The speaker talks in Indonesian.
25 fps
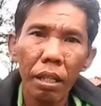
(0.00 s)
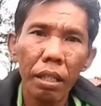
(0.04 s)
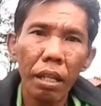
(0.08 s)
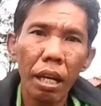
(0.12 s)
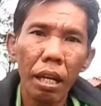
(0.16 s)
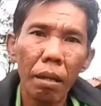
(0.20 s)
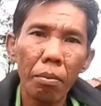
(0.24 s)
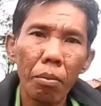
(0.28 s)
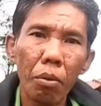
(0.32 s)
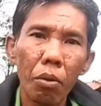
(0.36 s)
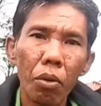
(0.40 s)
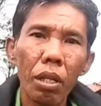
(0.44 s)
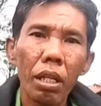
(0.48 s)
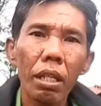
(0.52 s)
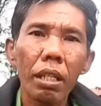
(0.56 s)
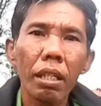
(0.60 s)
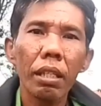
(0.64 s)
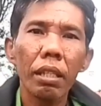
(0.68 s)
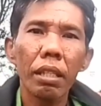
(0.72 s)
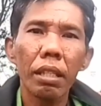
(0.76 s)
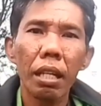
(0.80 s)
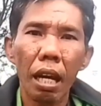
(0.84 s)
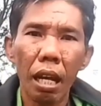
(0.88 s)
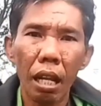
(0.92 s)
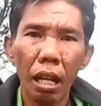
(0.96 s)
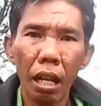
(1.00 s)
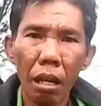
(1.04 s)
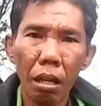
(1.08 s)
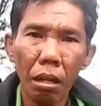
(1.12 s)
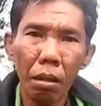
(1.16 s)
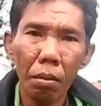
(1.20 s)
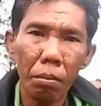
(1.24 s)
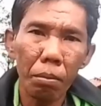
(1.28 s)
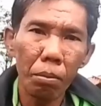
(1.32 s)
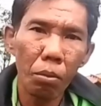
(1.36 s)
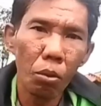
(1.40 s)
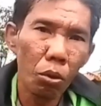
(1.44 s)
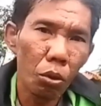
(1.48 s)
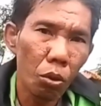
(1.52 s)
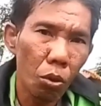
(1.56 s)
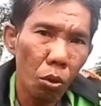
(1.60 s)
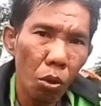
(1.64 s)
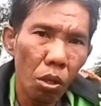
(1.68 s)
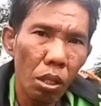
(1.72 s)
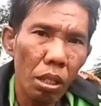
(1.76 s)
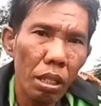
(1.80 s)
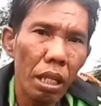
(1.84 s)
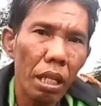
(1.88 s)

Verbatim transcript: dan mungkin jarang muncul